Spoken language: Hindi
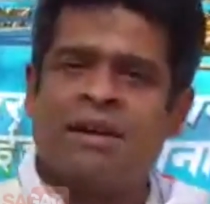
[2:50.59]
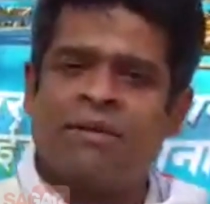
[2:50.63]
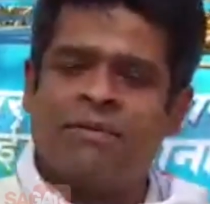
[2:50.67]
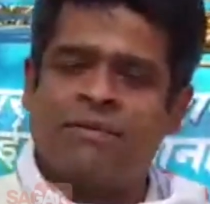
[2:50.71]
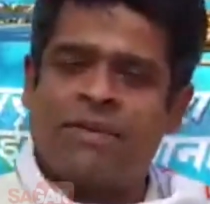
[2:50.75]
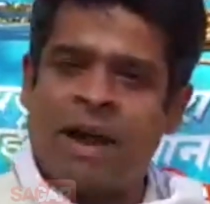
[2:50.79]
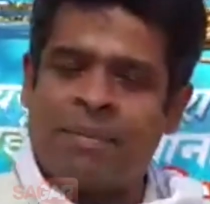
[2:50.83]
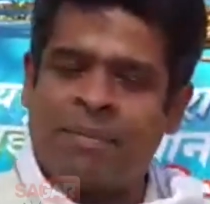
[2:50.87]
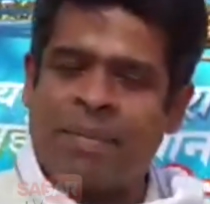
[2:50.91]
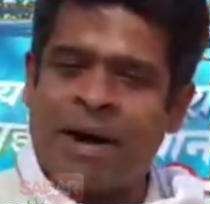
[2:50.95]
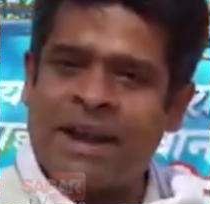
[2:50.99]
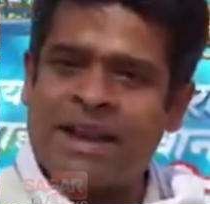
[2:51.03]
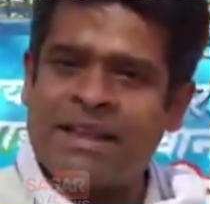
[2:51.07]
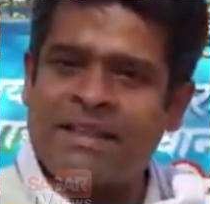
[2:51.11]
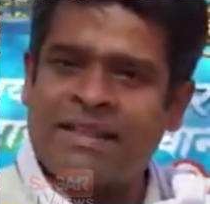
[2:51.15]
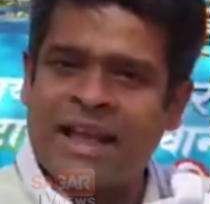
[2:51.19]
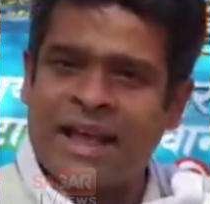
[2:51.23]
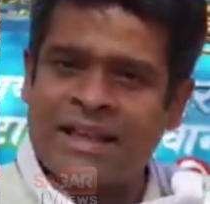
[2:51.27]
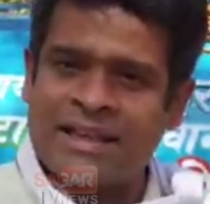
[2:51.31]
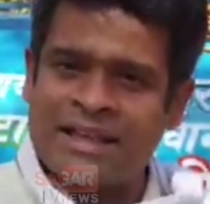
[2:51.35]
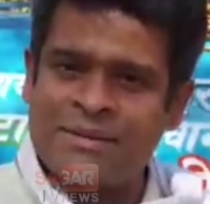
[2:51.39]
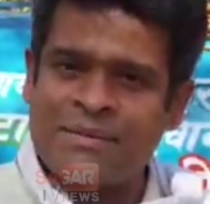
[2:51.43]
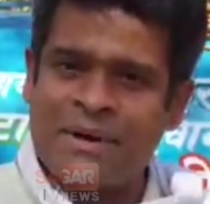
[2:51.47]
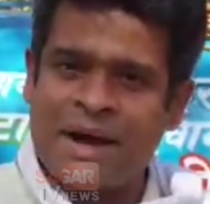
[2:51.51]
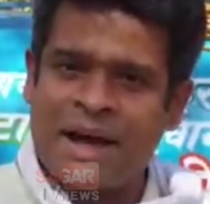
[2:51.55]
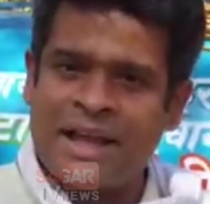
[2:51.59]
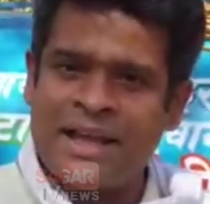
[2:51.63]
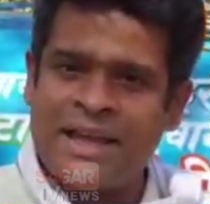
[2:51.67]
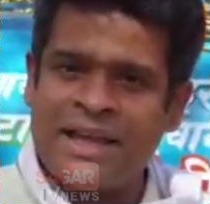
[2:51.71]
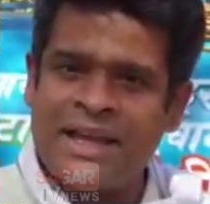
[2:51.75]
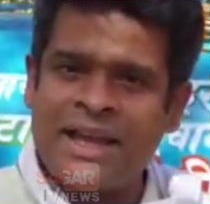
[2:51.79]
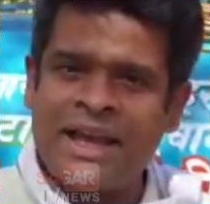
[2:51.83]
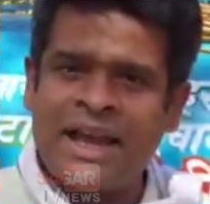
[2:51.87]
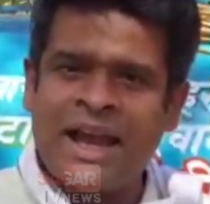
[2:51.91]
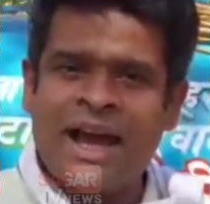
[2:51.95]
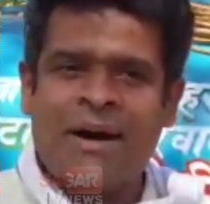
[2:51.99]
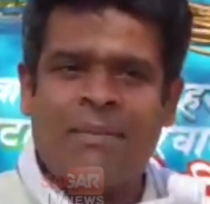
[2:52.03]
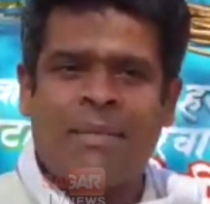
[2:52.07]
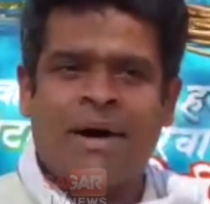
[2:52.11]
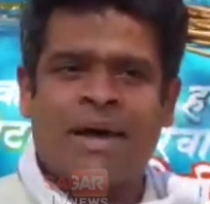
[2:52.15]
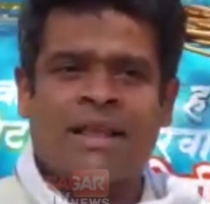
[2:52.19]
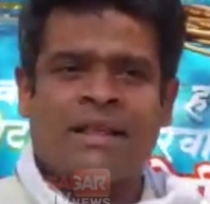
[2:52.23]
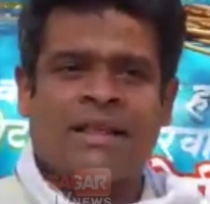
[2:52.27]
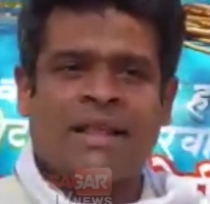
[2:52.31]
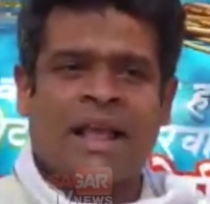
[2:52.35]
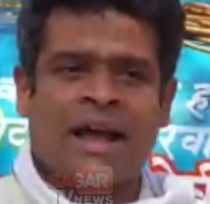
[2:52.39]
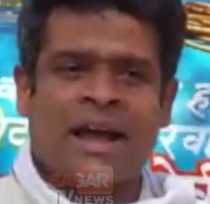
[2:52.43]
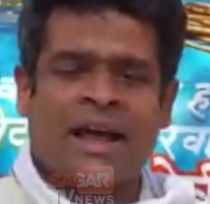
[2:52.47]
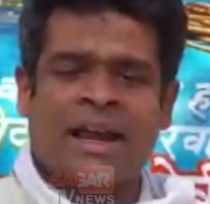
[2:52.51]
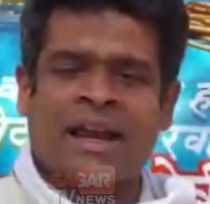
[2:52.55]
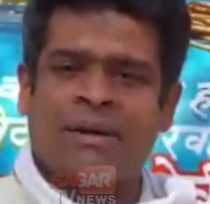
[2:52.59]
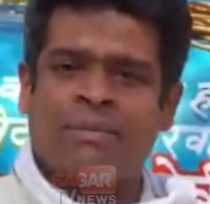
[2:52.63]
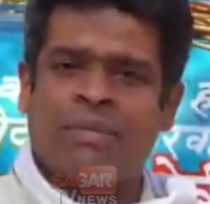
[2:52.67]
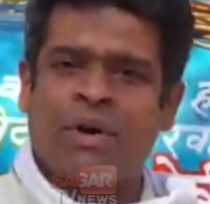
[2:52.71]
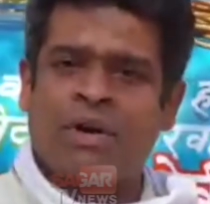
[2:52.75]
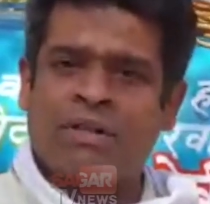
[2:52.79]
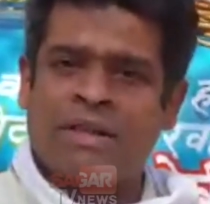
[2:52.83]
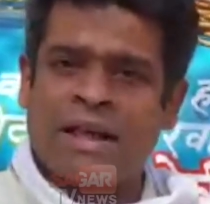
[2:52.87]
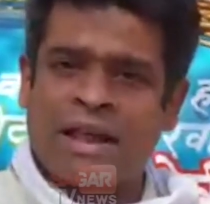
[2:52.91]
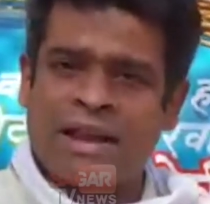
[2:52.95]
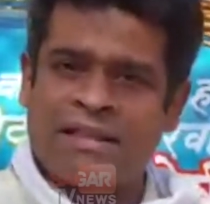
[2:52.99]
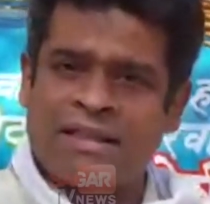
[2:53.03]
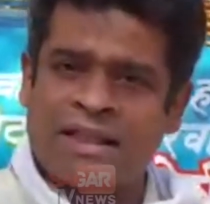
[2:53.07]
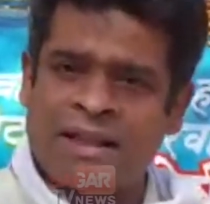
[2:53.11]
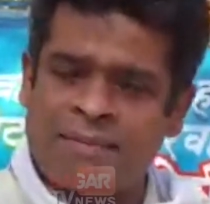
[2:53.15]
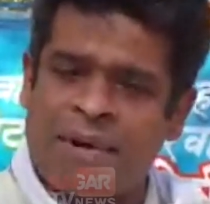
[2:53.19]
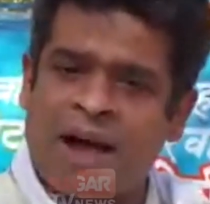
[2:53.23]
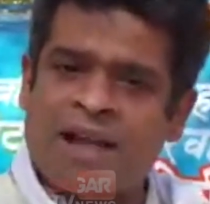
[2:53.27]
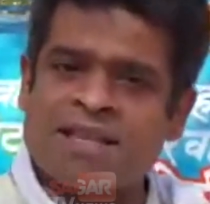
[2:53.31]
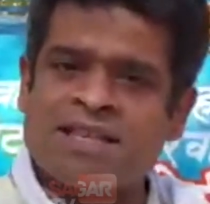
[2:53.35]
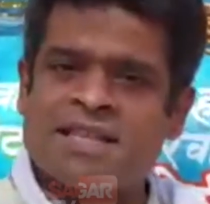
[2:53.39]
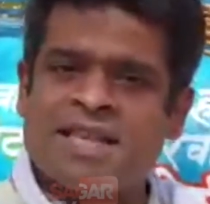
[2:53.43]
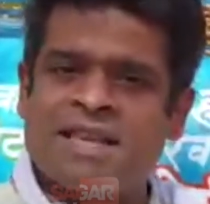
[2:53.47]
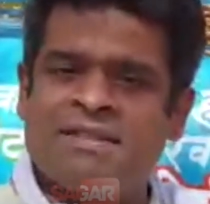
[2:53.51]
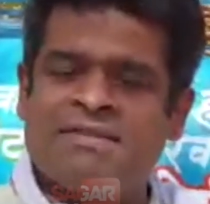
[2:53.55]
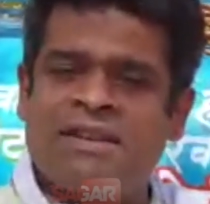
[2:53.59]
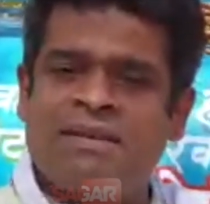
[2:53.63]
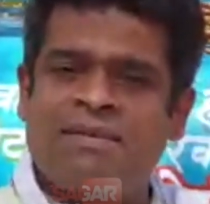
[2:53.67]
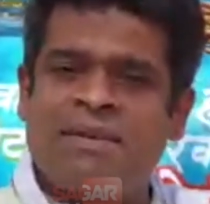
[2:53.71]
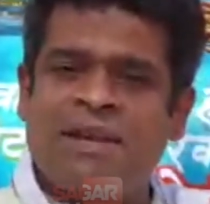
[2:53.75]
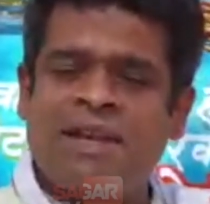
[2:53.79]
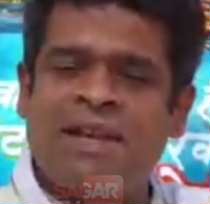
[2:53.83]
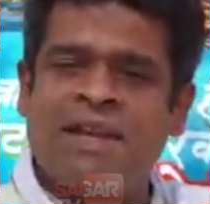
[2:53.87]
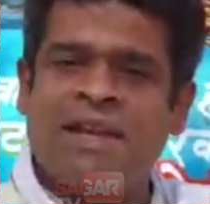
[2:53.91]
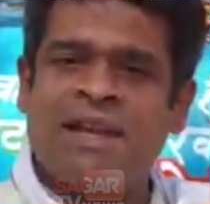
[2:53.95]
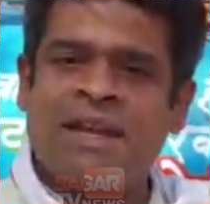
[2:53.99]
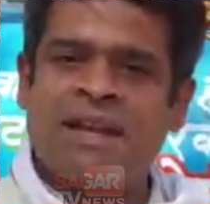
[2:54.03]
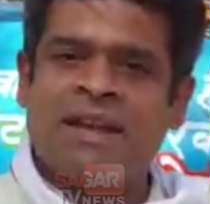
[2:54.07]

व्यापारी साथी भाई हमारे सागर के बहुत सारे समाज सेवी भी